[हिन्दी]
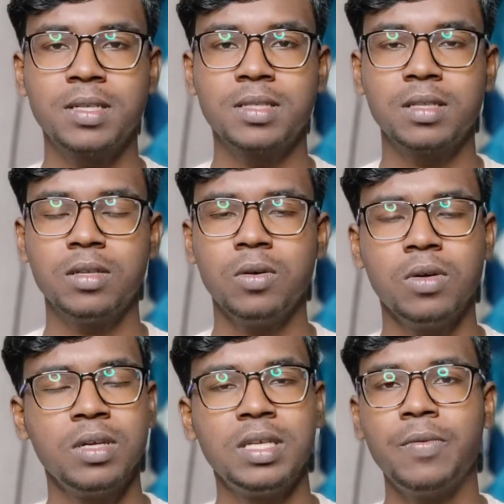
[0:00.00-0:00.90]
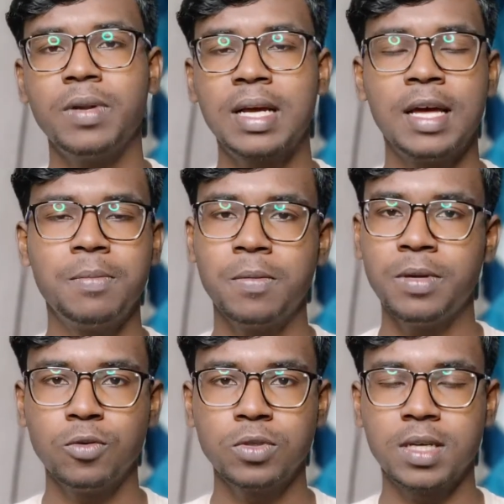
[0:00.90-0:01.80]
सकते हो या फिर कहीं पर भी
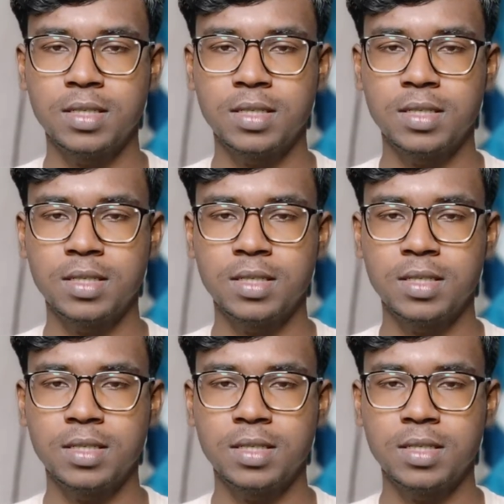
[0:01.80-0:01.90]
यूज़ कर